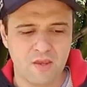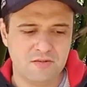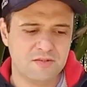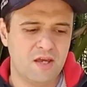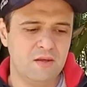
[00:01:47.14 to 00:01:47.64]

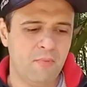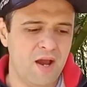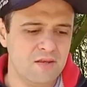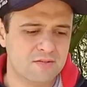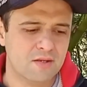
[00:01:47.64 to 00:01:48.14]
Esses
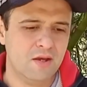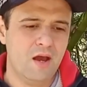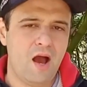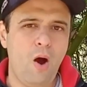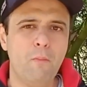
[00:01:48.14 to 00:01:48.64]
animais
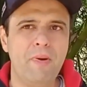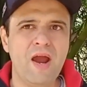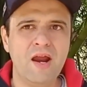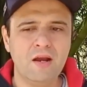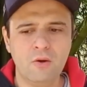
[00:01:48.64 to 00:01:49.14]

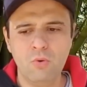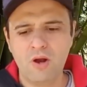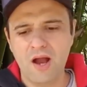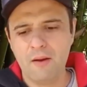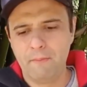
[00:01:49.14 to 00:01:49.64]
albergam o
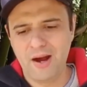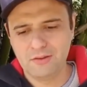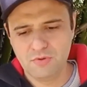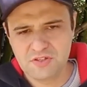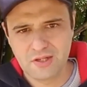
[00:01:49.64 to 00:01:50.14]

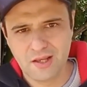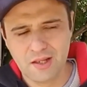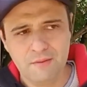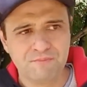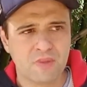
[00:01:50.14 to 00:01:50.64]
carrapato
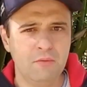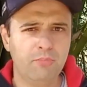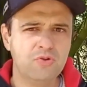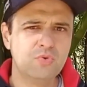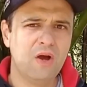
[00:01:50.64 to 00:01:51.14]
estrela, que
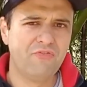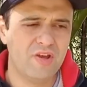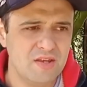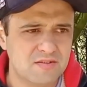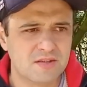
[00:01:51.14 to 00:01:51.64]
por sua
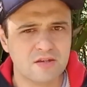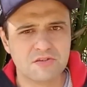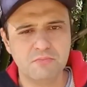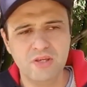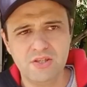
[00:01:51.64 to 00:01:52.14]
vez
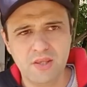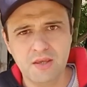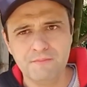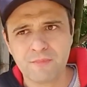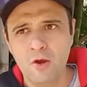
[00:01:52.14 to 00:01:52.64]

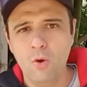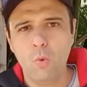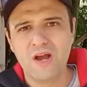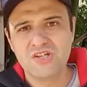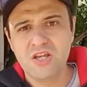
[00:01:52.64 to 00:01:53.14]
transmitem
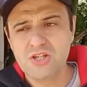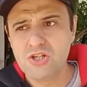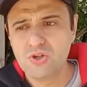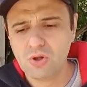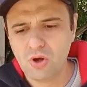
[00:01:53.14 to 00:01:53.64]
o agente
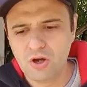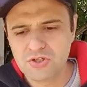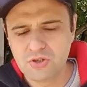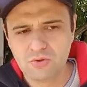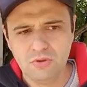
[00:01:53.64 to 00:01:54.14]

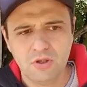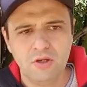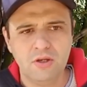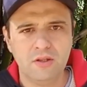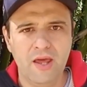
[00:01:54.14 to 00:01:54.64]
etiológico,
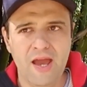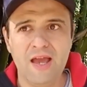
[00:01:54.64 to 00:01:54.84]
né?